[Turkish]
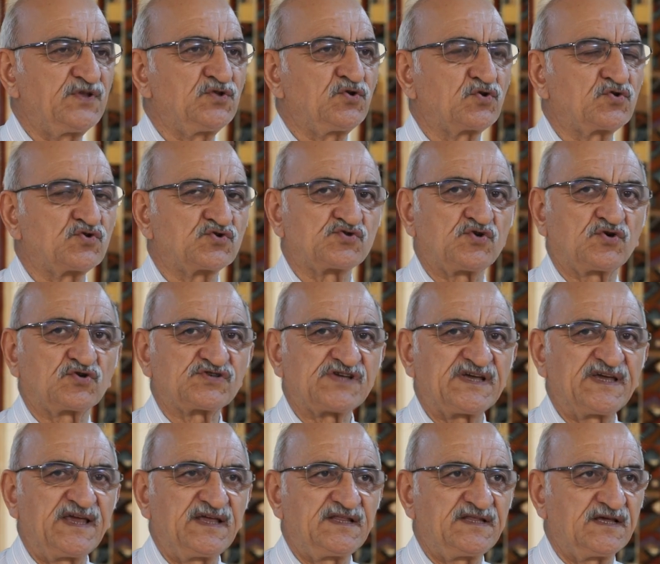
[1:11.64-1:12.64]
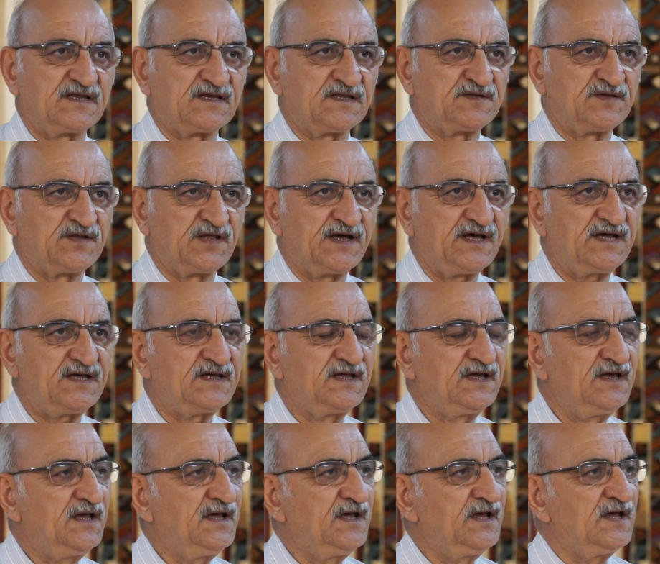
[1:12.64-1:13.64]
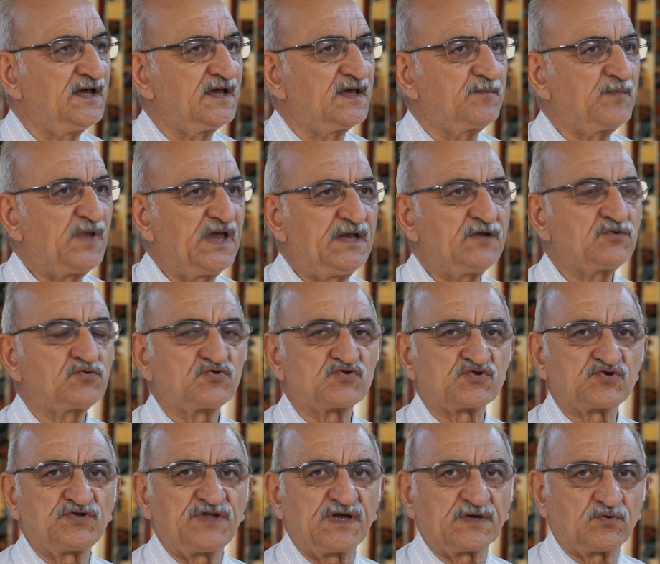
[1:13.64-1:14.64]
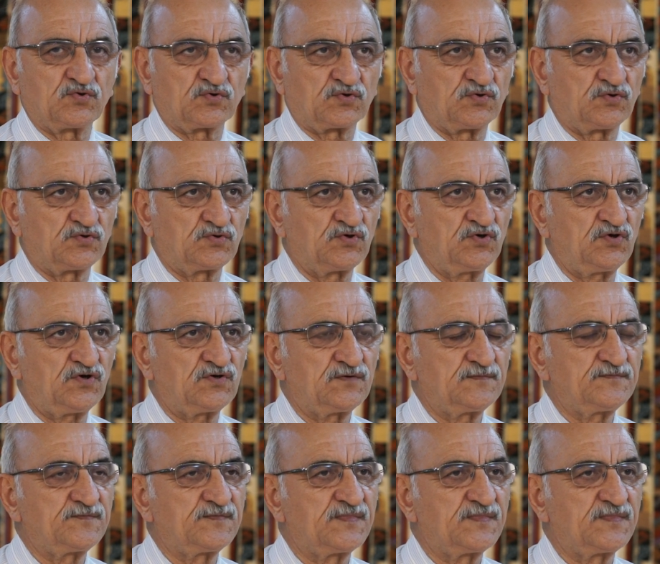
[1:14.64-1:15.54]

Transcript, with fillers: 1997 yılında Beylikdüzü'nde kuruldu.